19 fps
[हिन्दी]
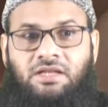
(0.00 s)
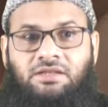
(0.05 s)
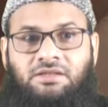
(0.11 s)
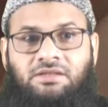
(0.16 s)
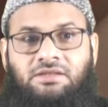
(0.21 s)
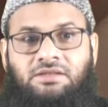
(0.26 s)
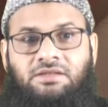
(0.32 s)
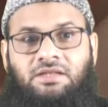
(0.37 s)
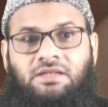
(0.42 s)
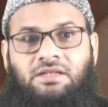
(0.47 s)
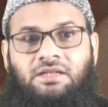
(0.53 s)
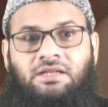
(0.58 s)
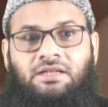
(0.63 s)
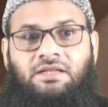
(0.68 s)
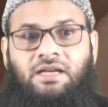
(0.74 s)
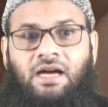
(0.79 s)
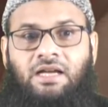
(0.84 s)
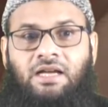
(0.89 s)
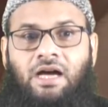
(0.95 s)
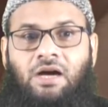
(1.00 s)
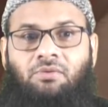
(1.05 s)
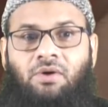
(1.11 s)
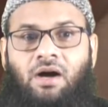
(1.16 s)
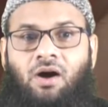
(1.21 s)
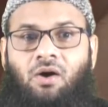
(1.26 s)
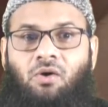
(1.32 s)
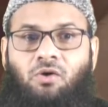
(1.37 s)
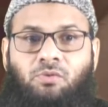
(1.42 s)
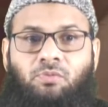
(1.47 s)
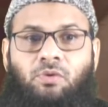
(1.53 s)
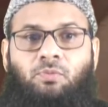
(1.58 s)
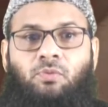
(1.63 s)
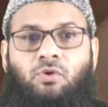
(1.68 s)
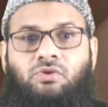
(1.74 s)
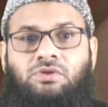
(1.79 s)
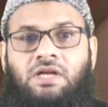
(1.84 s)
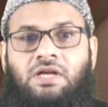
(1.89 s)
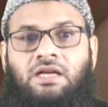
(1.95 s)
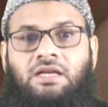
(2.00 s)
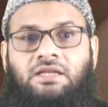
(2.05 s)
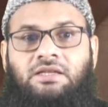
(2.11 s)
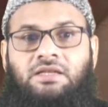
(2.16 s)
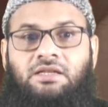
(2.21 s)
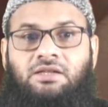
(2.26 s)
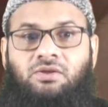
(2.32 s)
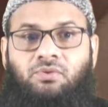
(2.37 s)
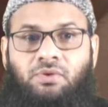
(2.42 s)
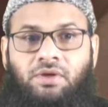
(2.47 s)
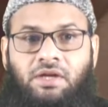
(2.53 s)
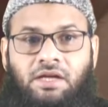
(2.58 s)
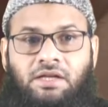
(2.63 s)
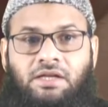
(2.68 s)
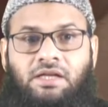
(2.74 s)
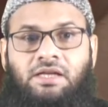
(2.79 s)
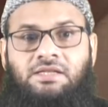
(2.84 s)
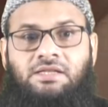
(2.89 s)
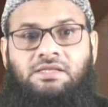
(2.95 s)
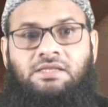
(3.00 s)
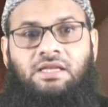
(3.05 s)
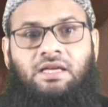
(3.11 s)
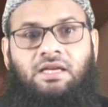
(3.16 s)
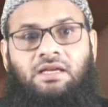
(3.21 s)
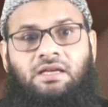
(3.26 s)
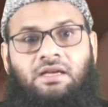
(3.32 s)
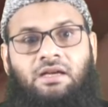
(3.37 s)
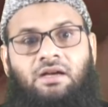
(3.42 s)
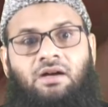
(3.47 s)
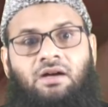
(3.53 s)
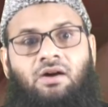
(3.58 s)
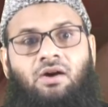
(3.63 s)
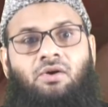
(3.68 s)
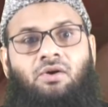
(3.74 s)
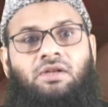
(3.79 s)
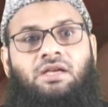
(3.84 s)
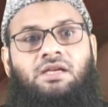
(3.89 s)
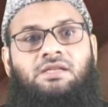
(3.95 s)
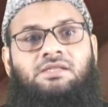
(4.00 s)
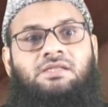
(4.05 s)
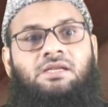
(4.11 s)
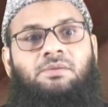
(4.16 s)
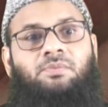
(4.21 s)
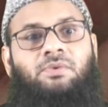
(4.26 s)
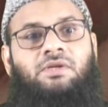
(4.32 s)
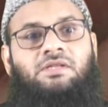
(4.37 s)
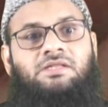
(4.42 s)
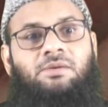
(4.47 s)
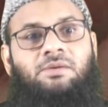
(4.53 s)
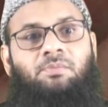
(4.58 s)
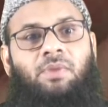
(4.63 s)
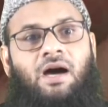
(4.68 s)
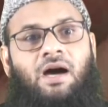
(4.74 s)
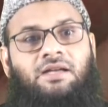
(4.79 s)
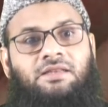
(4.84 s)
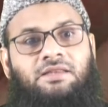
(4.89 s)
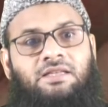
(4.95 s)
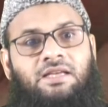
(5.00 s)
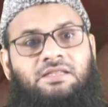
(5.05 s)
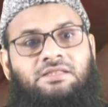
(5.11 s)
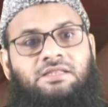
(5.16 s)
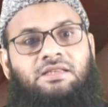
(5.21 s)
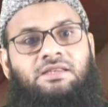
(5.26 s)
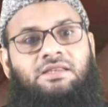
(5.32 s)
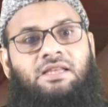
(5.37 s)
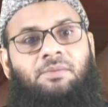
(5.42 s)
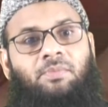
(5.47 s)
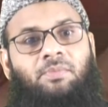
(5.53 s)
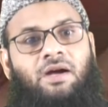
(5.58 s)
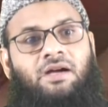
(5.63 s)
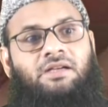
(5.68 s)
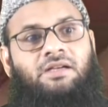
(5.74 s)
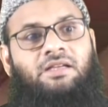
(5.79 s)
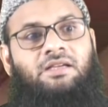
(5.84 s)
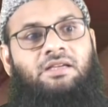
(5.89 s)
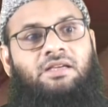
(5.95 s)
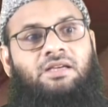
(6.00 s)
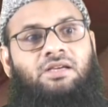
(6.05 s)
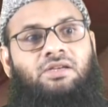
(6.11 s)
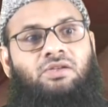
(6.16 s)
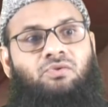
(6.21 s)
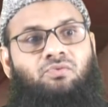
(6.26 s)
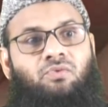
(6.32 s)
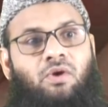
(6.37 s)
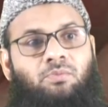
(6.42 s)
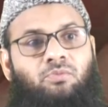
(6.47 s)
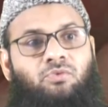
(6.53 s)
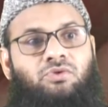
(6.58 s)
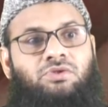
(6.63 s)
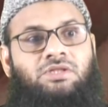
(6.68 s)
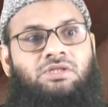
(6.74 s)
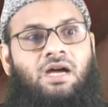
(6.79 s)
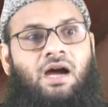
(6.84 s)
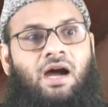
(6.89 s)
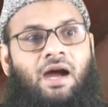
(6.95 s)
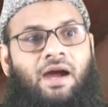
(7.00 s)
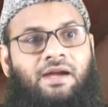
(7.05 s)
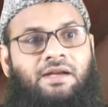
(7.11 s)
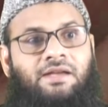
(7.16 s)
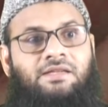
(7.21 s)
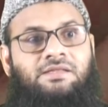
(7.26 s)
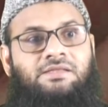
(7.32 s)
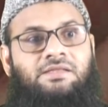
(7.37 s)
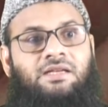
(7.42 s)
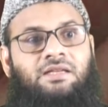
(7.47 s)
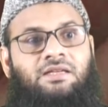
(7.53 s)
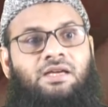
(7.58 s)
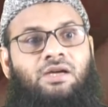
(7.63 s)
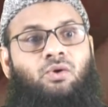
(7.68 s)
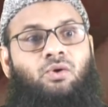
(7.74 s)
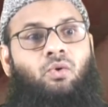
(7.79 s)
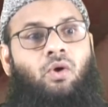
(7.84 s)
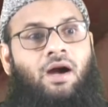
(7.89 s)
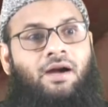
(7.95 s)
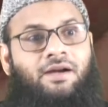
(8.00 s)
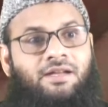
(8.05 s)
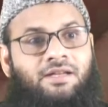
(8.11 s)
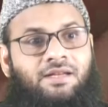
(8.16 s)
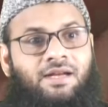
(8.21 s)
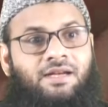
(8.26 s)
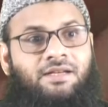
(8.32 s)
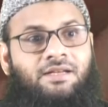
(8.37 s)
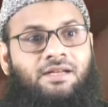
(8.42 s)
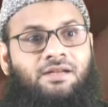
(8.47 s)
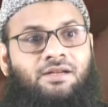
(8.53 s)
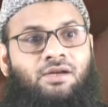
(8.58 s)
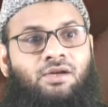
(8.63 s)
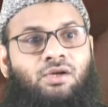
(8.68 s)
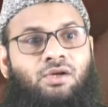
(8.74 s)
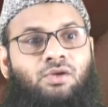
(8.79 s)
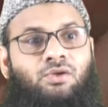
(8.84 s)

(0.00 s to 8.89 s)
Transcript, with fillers: सिंह के अलावा और भी बहुत सारे थे इनको ए ने और ये सब के सब भारतीय जनता पार्टी के युवा मोर्चा आई सेल के कोआर्डिनेटर